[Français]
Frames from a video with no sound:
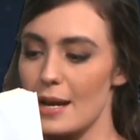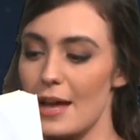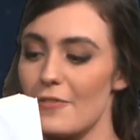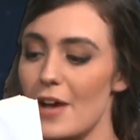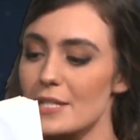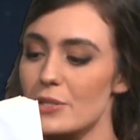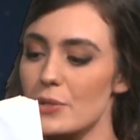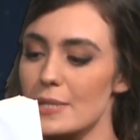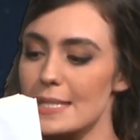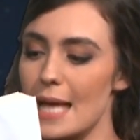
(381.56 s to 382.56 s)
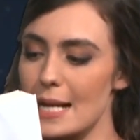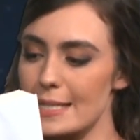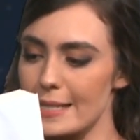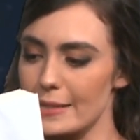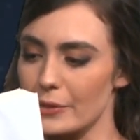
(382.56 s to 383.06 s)
La vaste salle
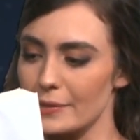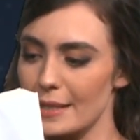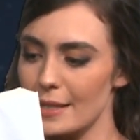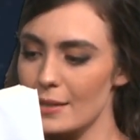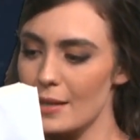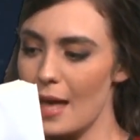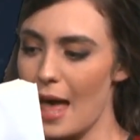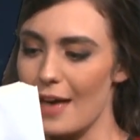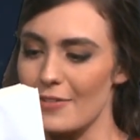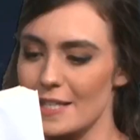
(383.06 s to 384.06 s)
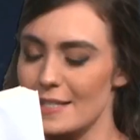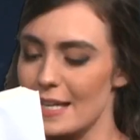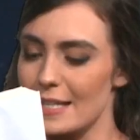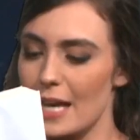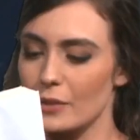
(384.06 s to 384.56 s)
s'étendait avec
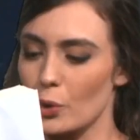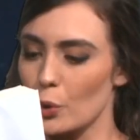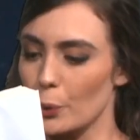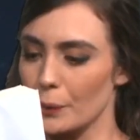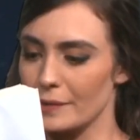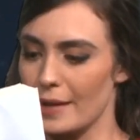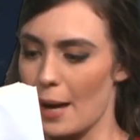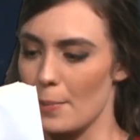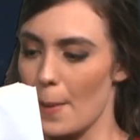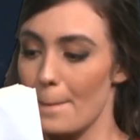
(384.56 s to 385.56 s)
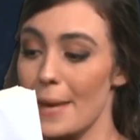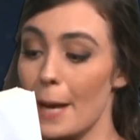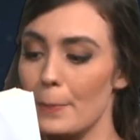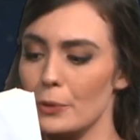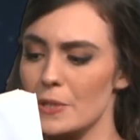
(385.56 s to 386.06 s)
ses quatre longues tables
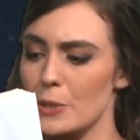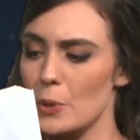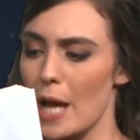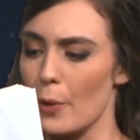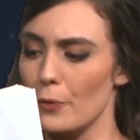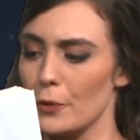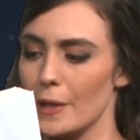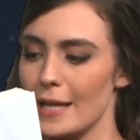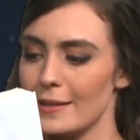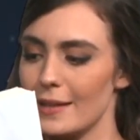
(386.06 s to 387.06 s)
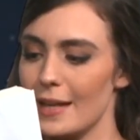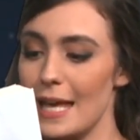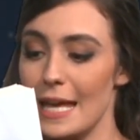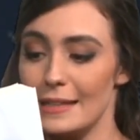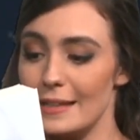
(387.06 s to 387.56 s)
perpendiculaires aux fenêtres,
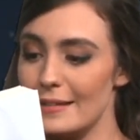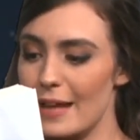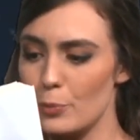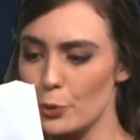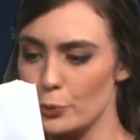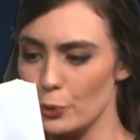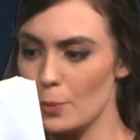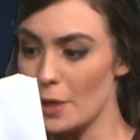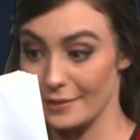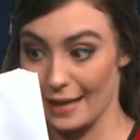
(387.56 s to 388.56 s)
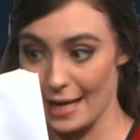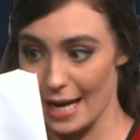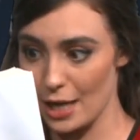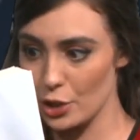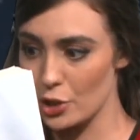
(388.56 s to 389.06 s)
des tables doubles, très
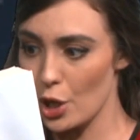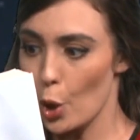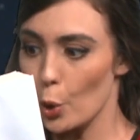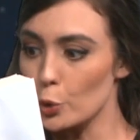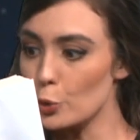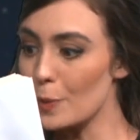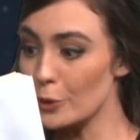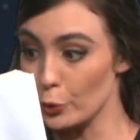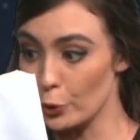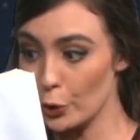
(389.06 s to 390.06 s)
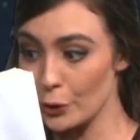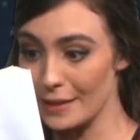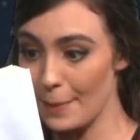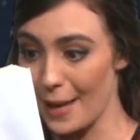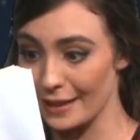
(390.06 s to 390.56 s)
larges, occupées de deux
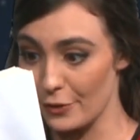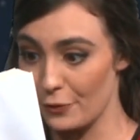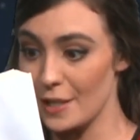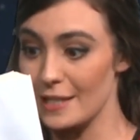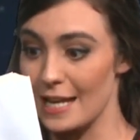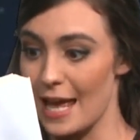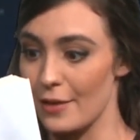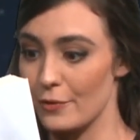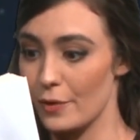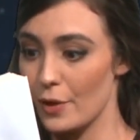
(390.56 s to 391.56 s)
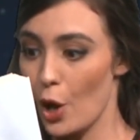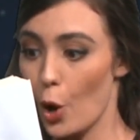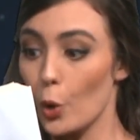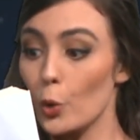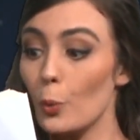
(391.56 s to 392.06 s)
côtés par des fils d'élèves,
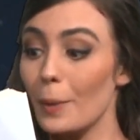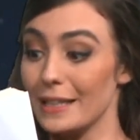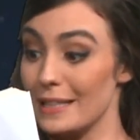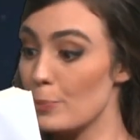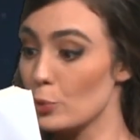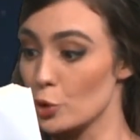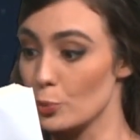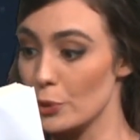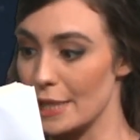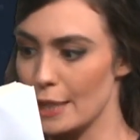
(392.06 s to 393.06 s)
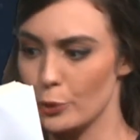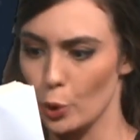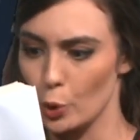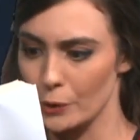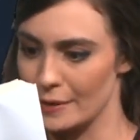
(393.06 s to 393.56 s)
encombrées d'éponges mouillées,
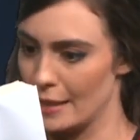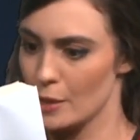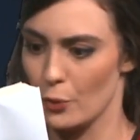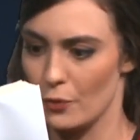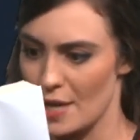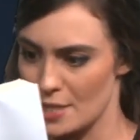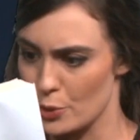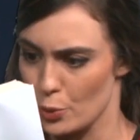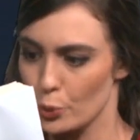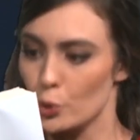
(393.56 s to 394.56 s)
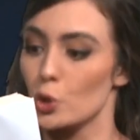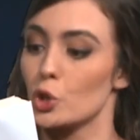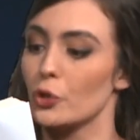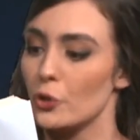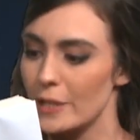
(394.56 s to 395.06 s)
de godets, de vases d'eau, de
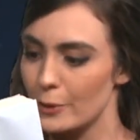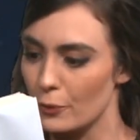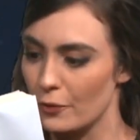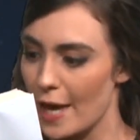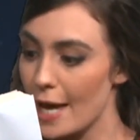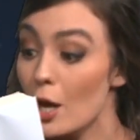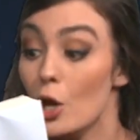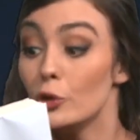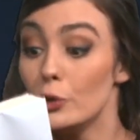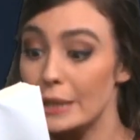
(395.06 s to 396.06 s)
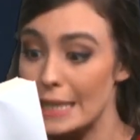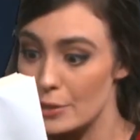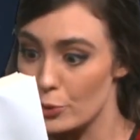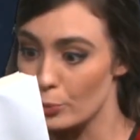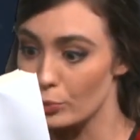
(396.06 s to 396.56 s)
chandeliers de fer, de
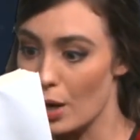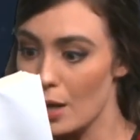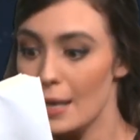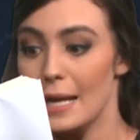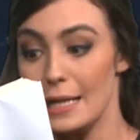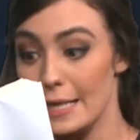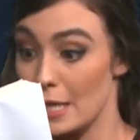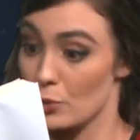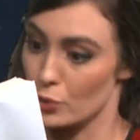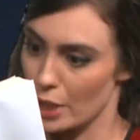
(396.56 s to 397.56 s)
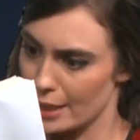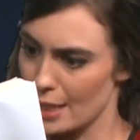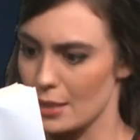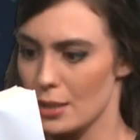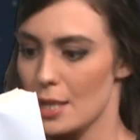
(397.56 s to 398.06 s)
caisses de bois, les caisses où
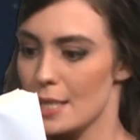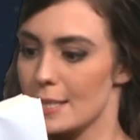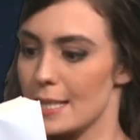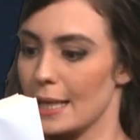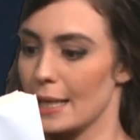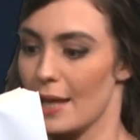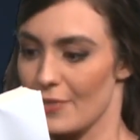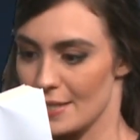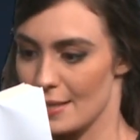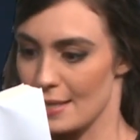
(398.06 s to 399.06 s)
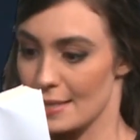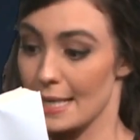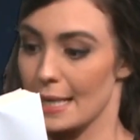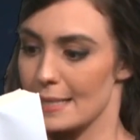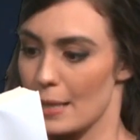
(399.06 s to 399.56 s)
chacun serrait,
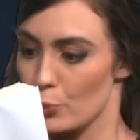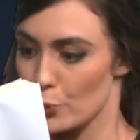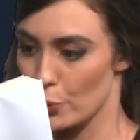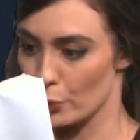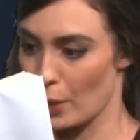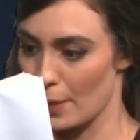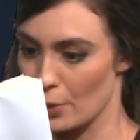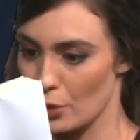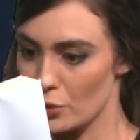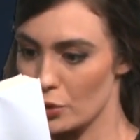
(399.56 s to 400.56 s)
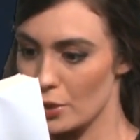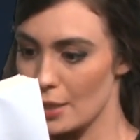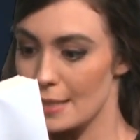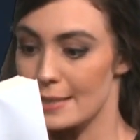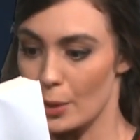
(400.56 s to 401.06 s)
sa blouse de toile blanche,
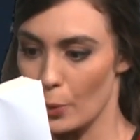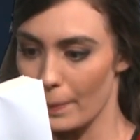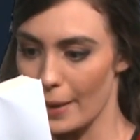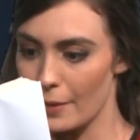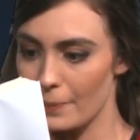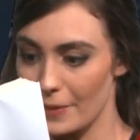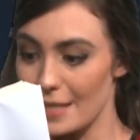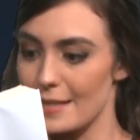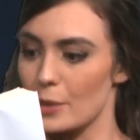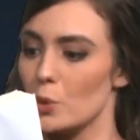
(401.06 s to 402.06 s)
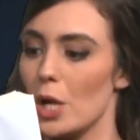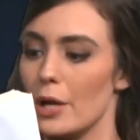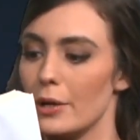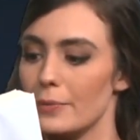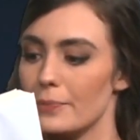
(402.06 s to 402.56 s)
ses compas et ses
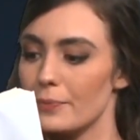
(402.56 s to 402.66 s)
couleurs.